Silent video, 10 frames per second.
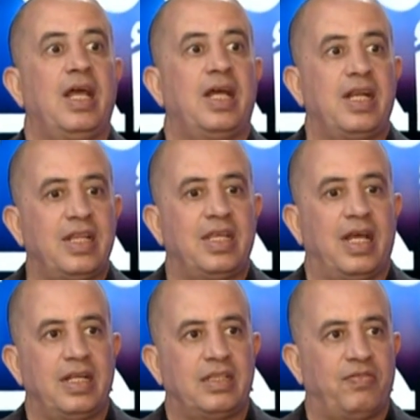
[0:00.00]
الذي
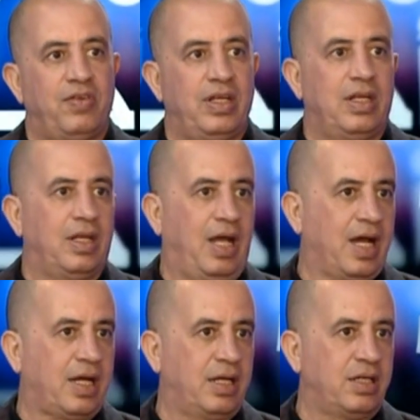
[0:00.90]
لتفعيل
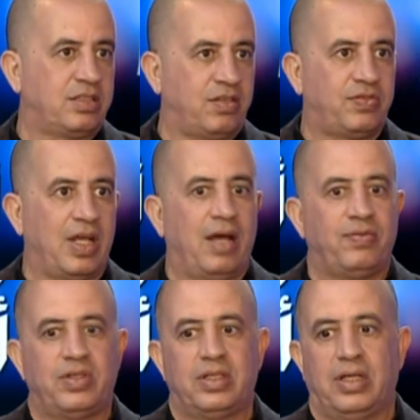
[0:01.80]
حق الاستفتاء
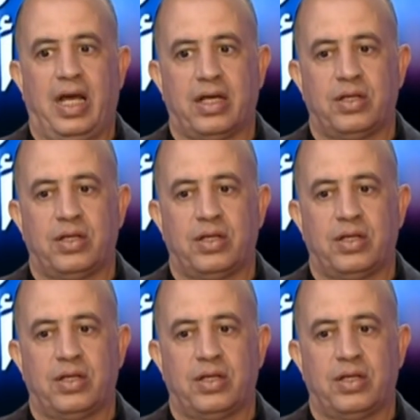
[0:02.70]
في حق